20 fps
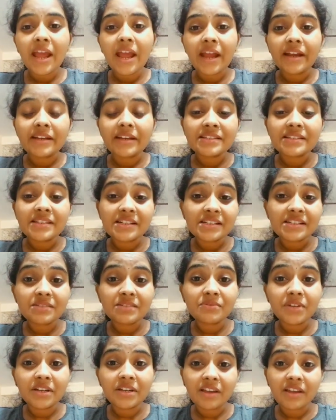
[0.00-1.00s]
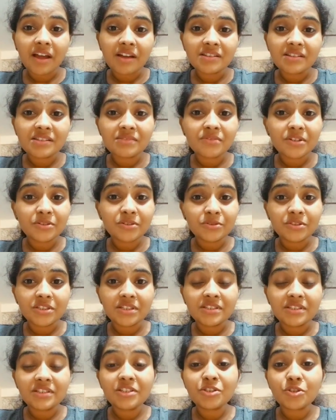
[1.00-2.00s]
అండ్ సిక్స్త్ వన్ లాస్ట్ వన్
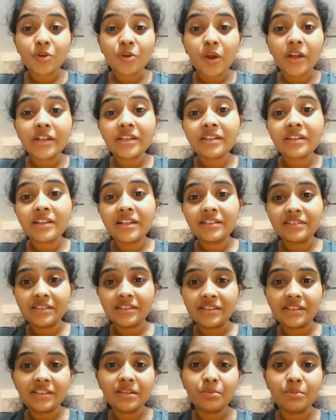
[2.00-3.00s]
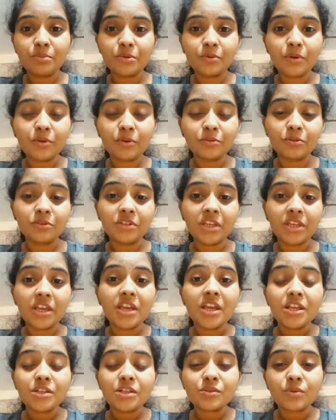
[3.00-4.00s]
వచ్చేసి జాయింట్ హెల్త్ అనేది ఇంప్రూవ్ అవుతుంది
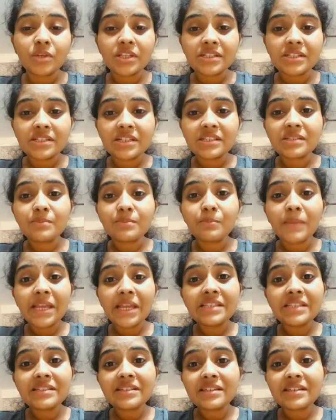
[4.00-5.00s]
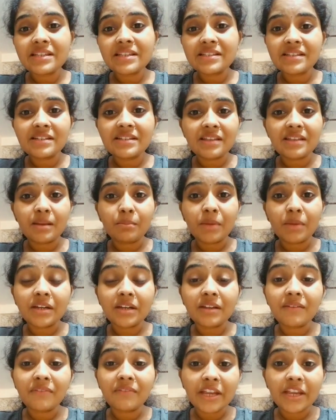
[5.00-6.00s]
సో ఈ సిక్స్ మేజర్ రీజన్స్ అనమాట
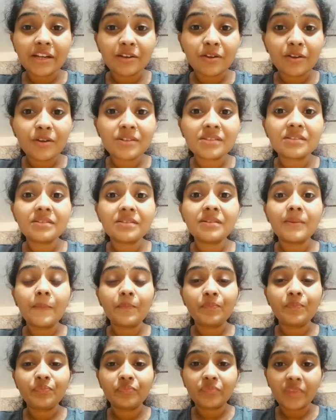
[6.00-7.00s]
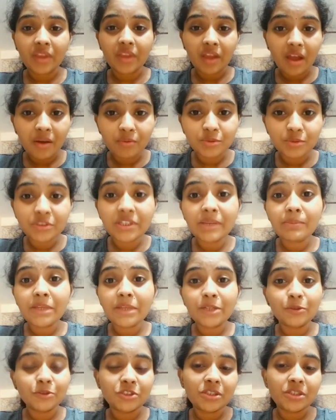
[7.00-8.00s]
వెయిట్ లాస్ బికాస్ mm, అవుతే
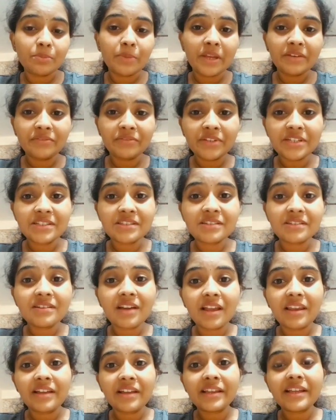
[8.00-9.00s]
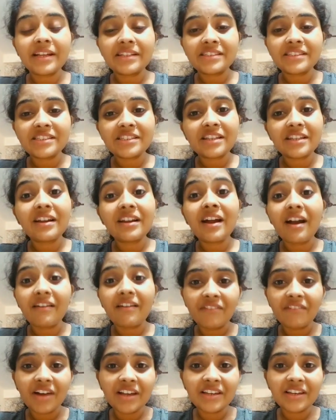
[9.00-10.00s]
మీకు వచ్చే బెనిఫిట్స్ అలాగే ఖచ్చితంగా
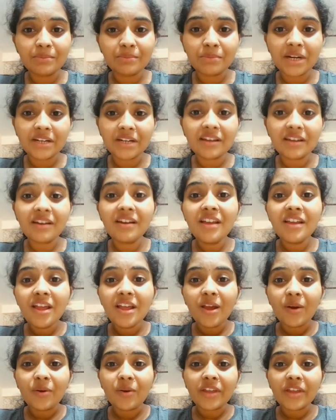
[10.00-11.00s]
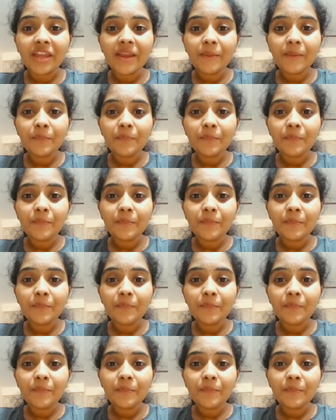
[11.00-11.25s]
అవ్వాలన్నమాట ఓకే